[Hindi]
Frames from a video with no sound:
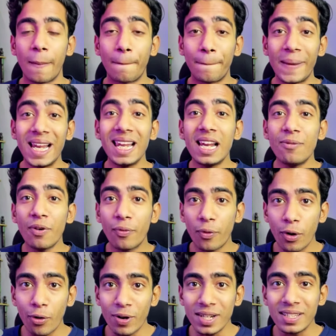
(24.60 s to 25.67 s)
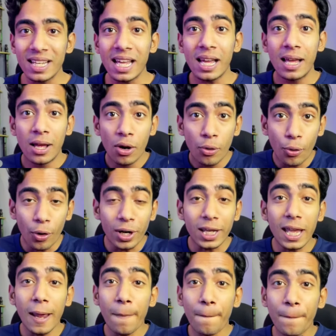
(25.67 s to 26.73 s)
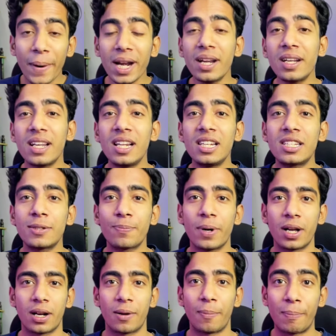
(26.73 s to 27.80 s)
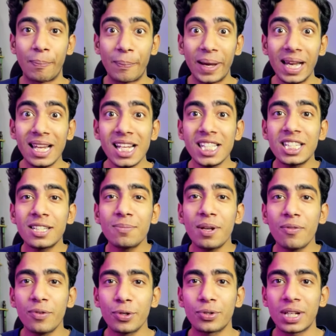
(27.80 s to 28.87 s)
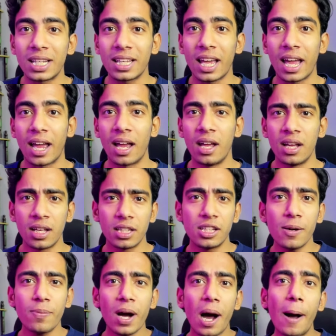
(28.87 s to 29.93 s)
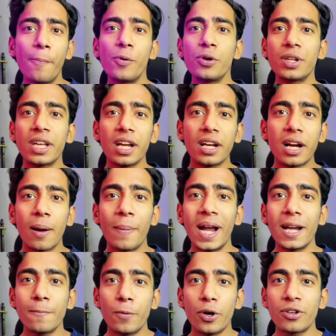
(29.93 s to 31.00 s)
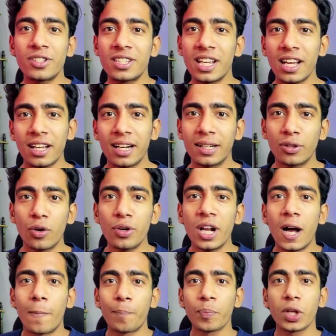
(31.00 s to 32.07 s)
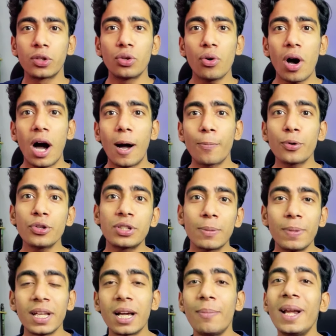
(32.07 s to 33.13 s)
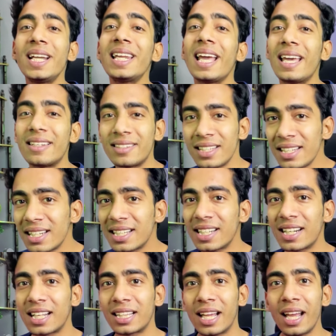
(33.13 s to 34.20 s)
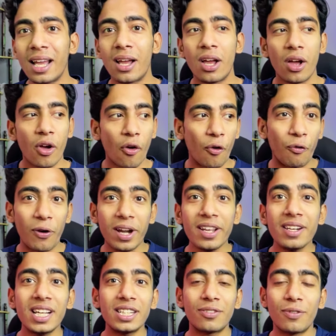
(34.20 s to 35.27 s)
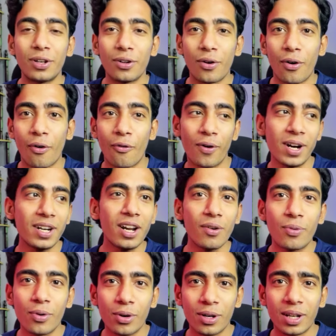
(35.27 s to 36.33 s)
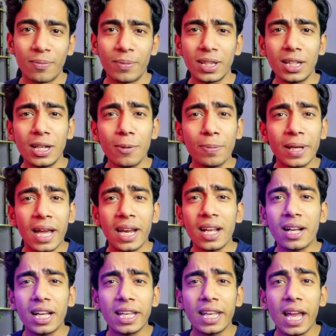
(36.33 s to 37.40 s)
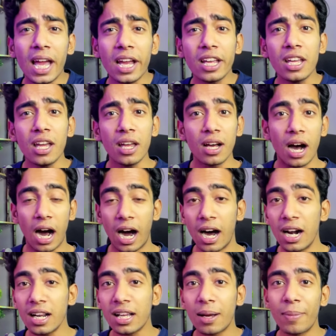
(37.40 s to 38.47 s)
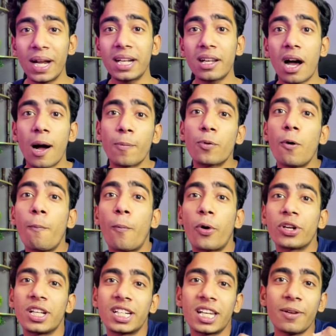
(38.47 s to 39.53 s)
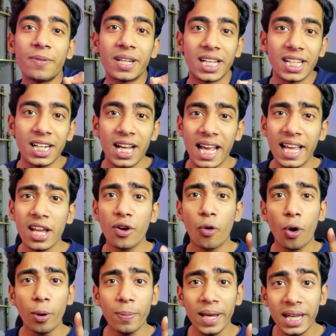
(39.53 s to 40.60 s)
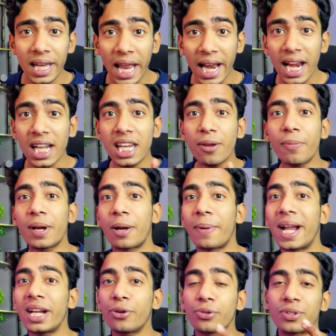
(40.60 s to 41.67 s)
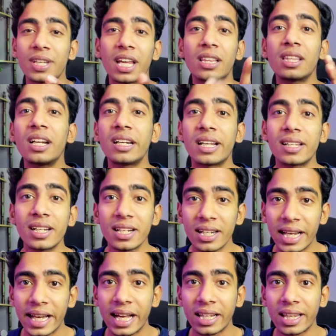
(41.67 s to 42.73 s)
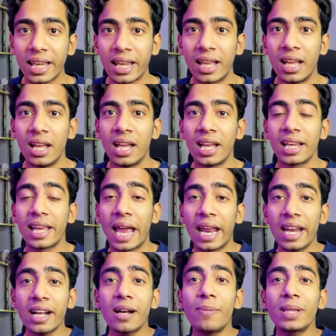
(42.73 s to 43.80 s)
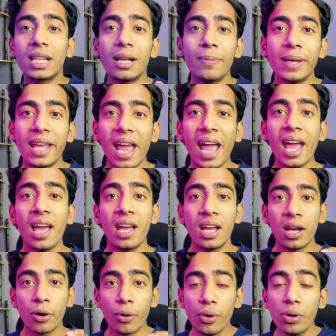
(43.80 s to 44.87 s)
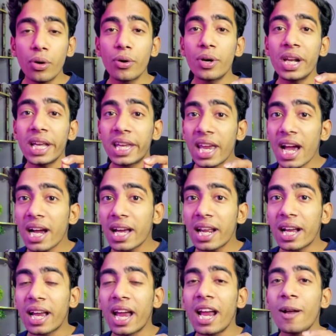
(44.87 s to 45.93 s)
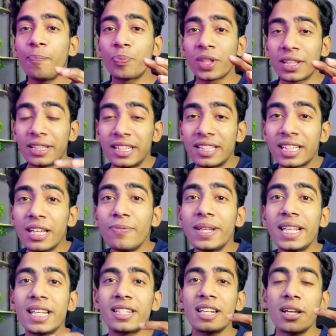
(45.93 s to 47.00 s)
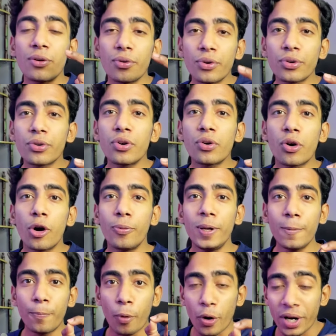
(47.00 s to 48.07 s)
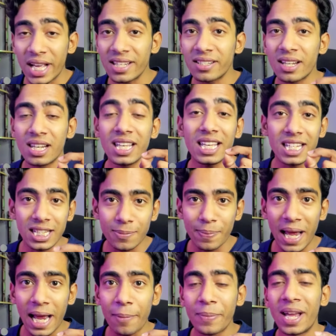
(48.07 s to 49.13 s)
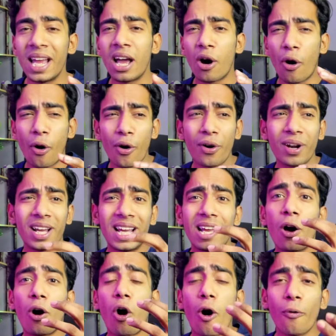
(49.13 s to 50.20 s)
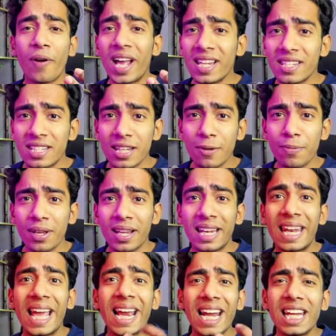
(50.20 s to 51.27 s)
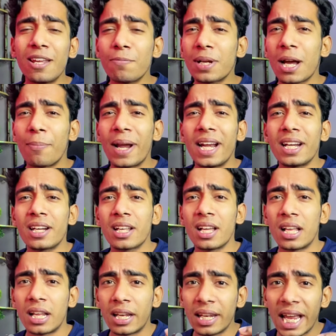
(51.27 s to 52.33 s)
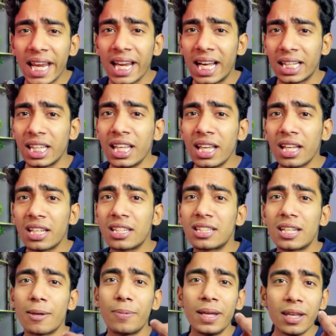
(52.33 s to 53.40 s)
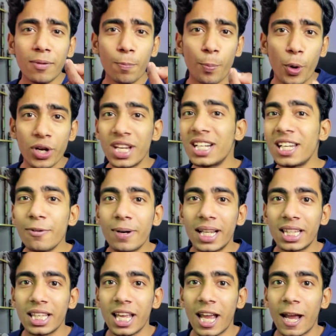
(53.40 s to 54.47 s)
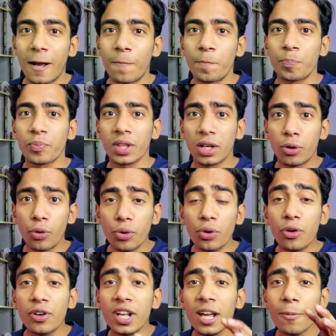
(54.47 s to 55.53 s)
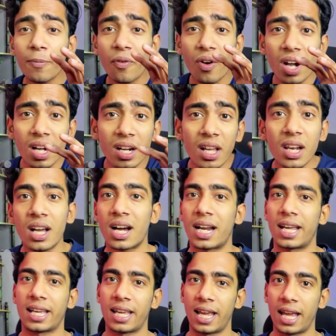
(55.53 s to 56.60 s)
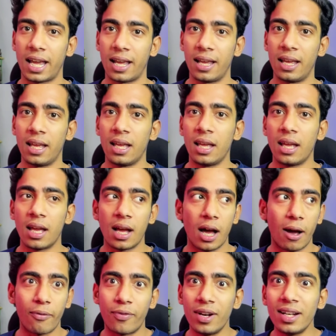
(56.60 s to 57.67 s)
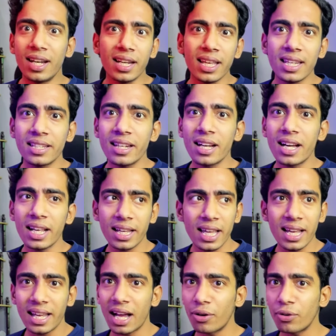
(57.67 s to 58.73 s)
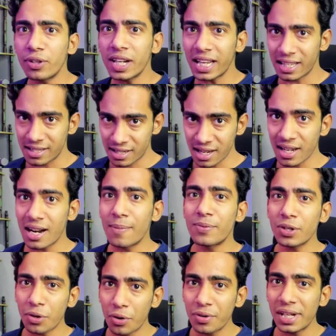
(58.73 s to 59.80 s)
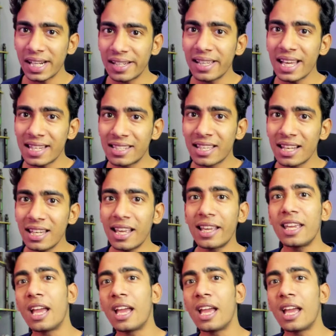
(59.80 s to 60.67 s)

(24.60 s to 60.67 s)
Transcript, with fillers: मिलियन में फॉलोवर्स है उनकी पर रील्स पर मिलियंस में व्यूज आते हैं जब आप उनके कमेंट बॉक्स चेक करते हो ना तो आपको सभी कमेंट ऐसे ही नजर आता है वेरी नाइस वीडियो वंडरफुल मतलब कहने का यह है कि हर कमेंट आपको पॉजिटिव नजर आएगी कोई भी नेगेटिव कमेंट उसके अंदर नजर नहीं आती कहने का मतलब यह है उन लोगों ने क्या कर रखा है जिसकी वजह से उनको कोई भी पोटेंशली स्पैम और ऑफेंसिव नेगेटिव कमेंट नहीं आती सभी पॉजिटिव आती है उन्होंने फिल्टर लगा रखे हैं अब फिल्टर कैसे लगा रखे हैं क्या उन्होंने इंस्टाग्राम से कॉन्टेक्ट किया इसके लिए कि